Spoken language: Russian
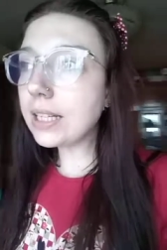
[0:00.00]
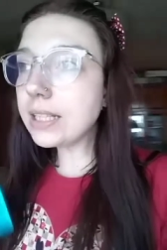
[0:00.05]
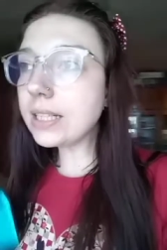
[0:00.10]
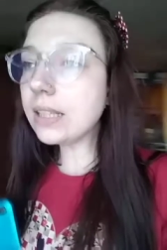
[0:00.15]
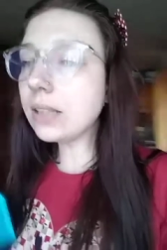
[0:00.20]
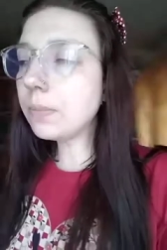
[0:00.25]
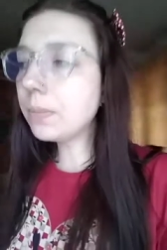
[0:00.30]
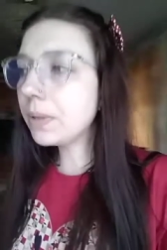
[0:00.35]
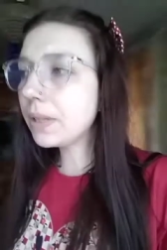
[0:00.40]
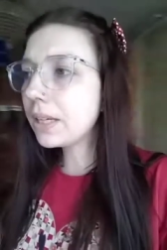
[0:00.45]

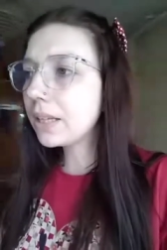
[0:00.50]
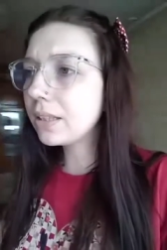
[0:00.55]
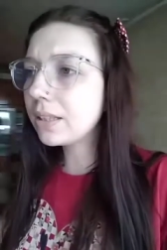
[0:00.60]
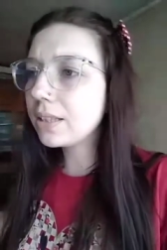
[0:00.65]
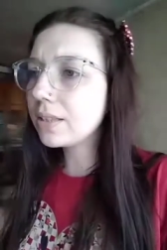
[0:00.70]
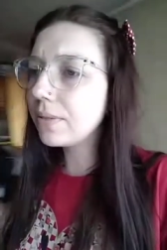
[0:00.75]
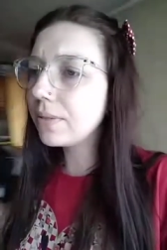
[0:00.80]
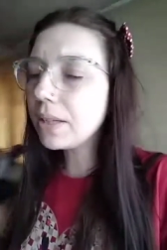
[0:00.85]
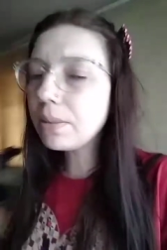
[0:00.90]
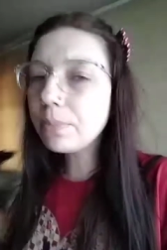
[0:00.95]
Если это была какая-то
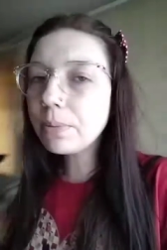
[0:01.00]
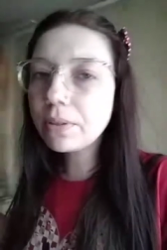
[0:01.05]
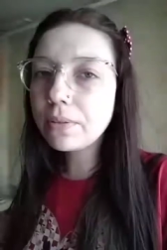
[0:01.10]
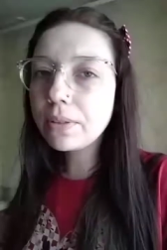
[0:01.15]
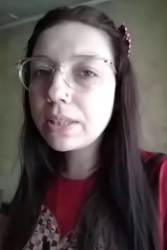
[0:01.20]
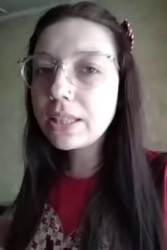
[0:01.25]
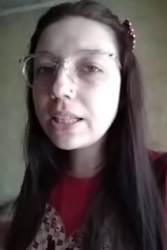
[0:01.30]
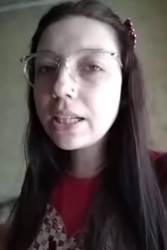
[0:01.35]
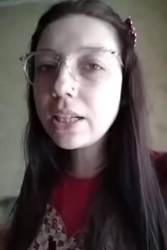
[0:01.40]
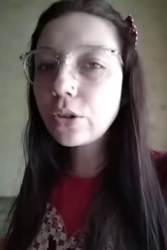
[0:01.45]
свадьба,
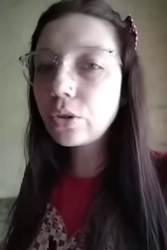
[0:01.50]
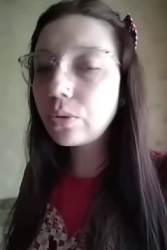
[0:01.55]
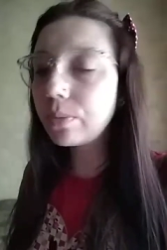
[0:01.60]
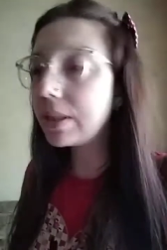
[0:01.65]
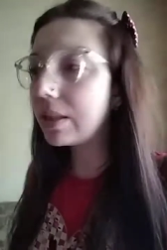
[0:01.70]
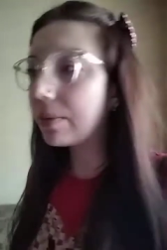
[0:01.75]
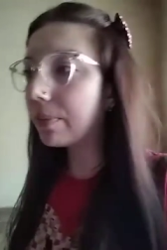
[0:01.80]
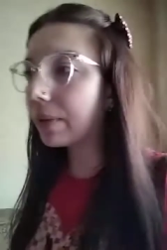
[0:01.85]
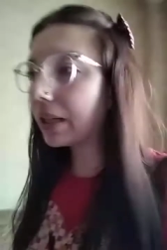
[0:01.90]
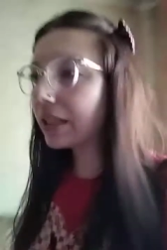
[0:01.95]
новоселье, то мы
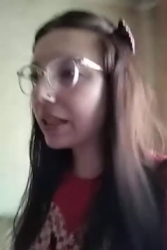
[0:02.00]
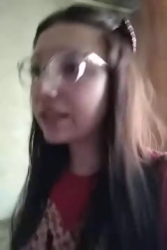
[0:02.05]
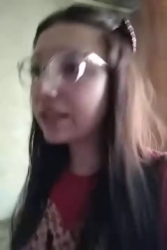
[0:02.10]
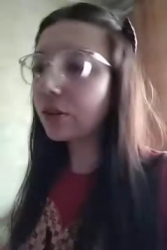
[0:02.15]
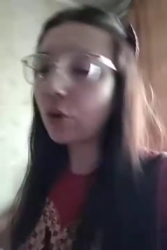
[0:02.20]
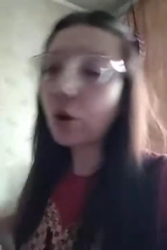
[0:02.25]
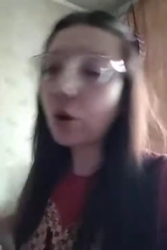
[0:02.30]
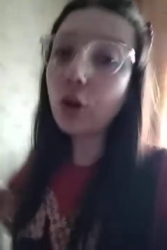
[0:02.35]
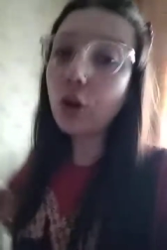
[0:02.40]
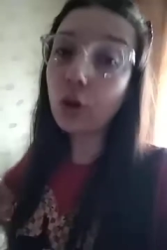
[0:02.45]
собирались с
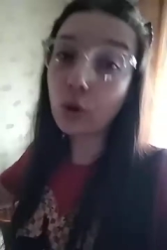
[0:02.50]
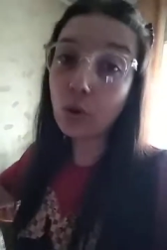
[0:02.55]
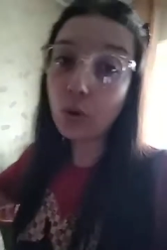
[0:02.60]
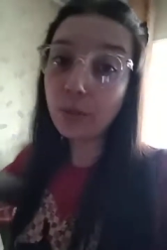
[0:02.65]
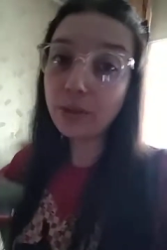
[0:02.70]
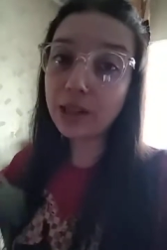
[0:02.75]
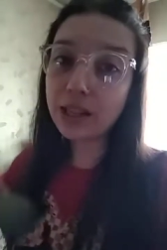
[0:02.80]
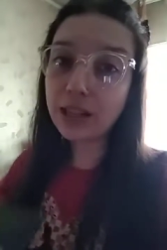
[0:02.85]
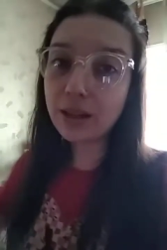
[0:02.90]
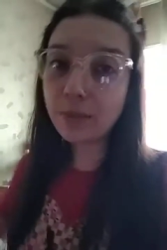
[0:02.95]
одной
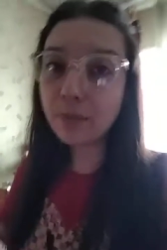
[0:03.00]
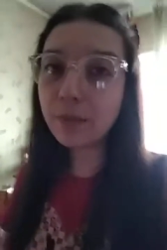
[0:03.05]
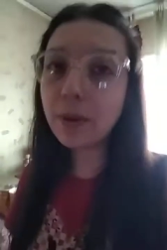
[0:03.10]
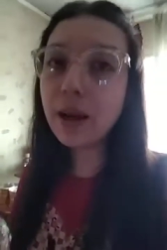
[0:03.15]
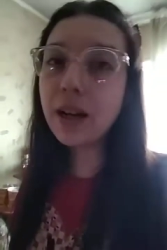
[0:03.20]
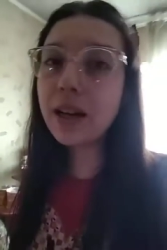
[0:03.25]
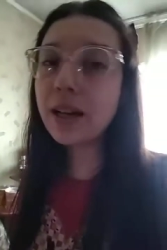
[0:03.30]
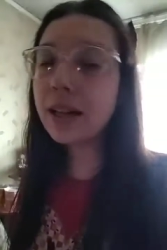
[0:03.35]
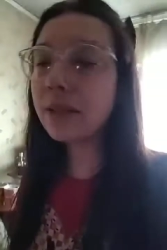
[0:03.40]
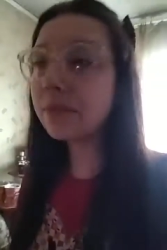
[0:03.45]
огромной
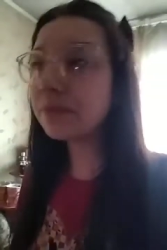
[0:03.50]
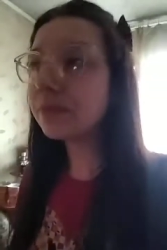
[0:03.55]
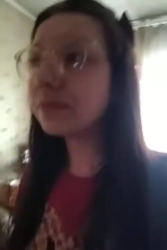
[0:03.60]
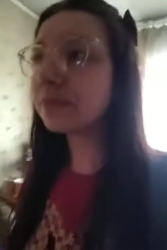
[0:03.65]
компахой,